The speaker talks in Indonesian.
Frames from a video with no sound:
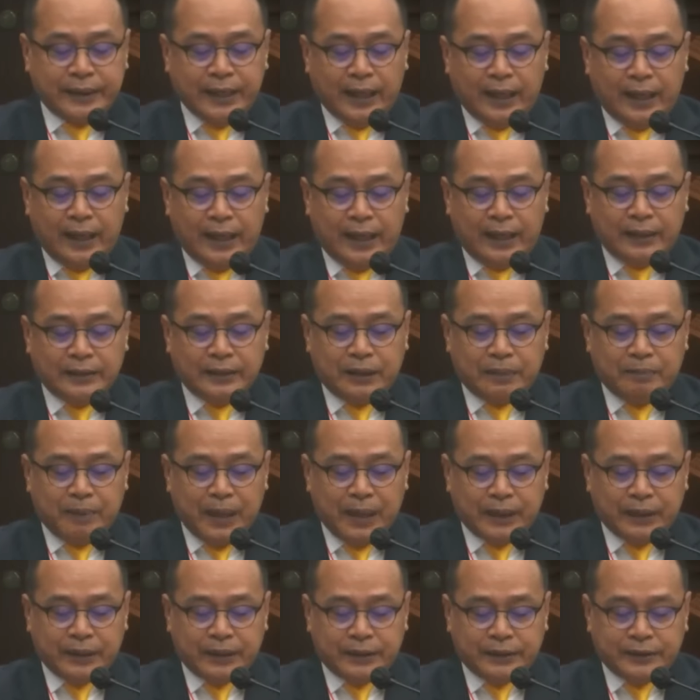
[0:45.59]
tidak
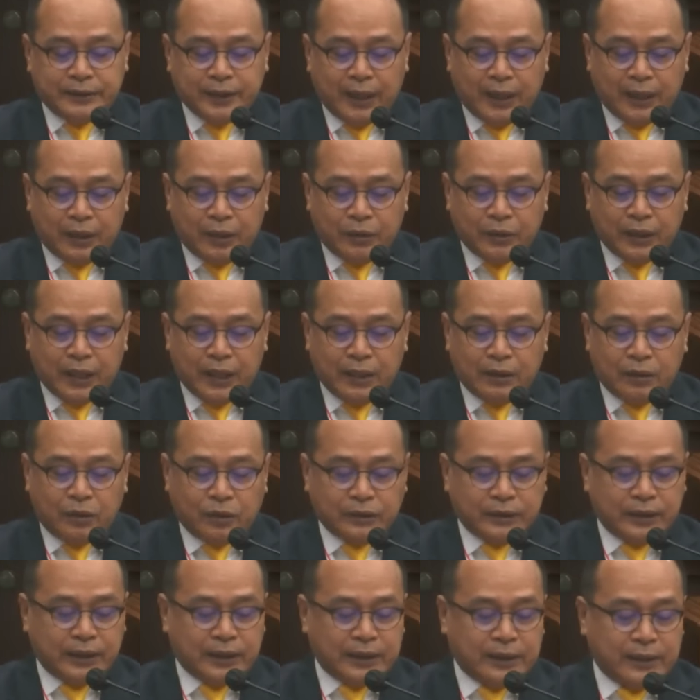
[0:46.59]
hanya bagi calon
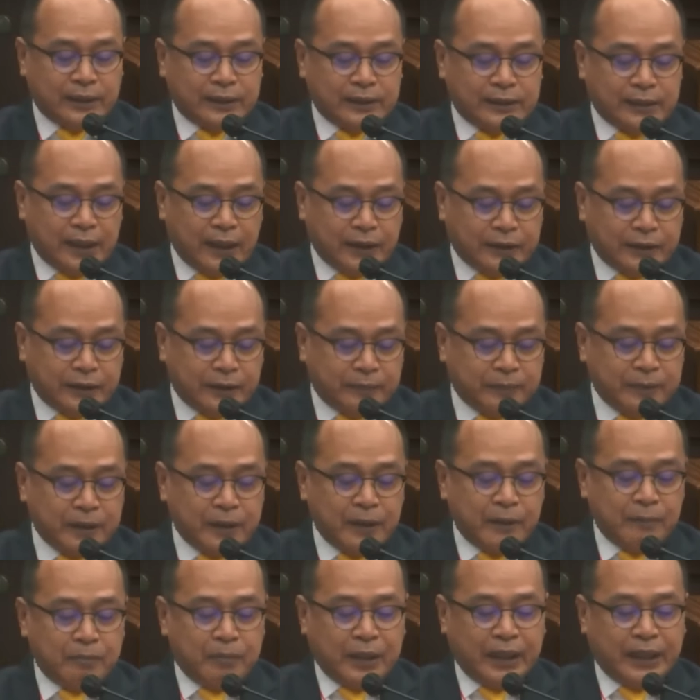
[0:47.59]
anggota
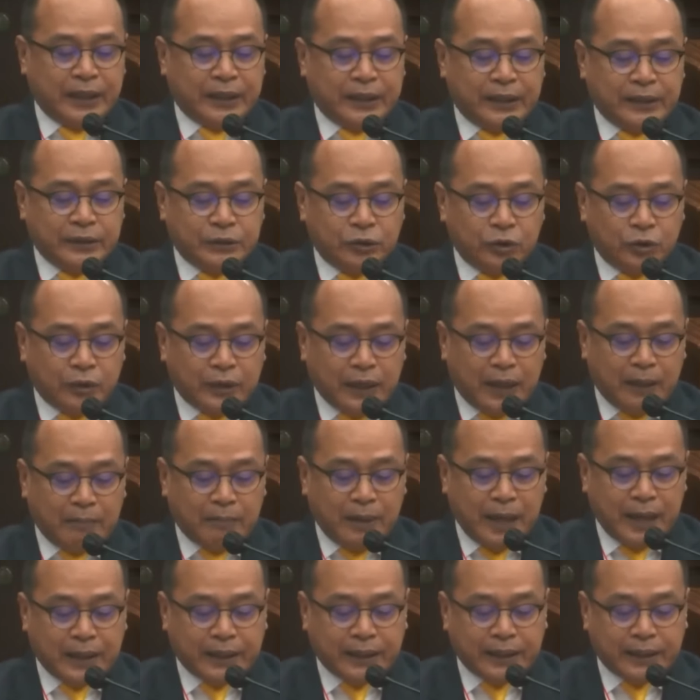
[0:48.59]
legislatif melainkan
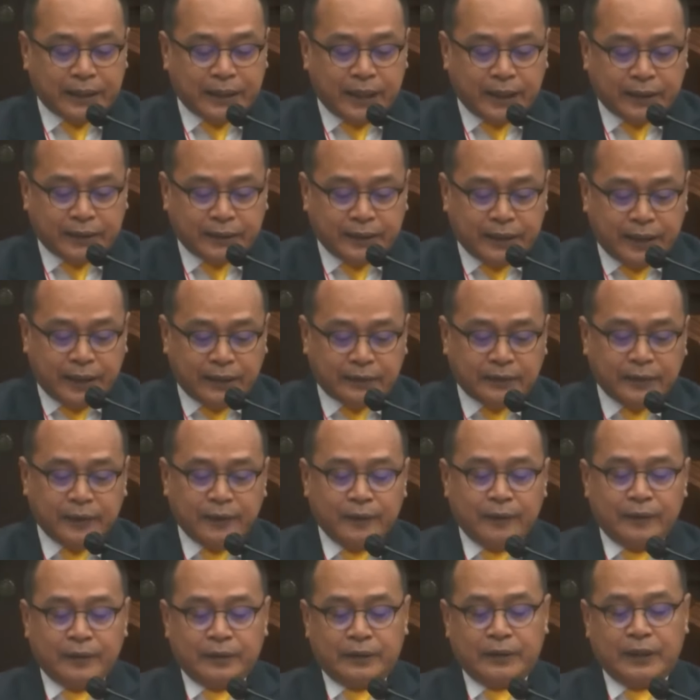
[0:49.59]
juga bagi
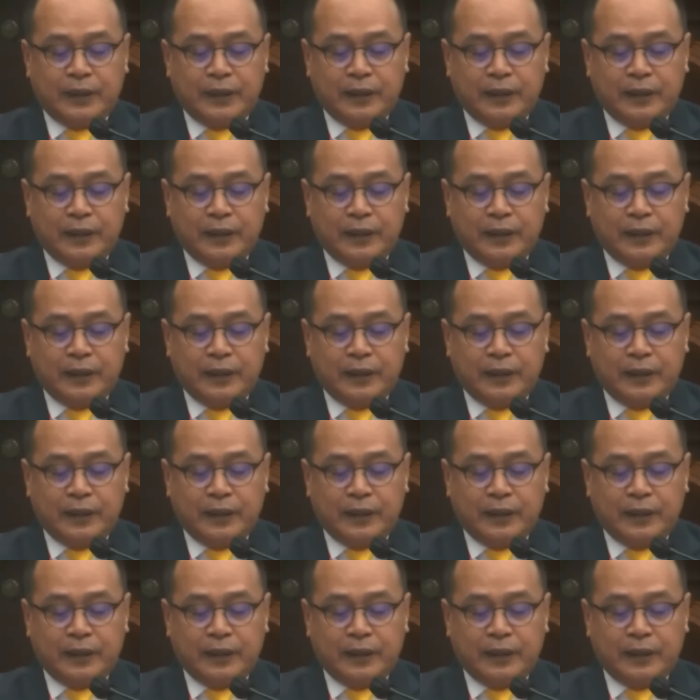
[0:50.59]
rakyat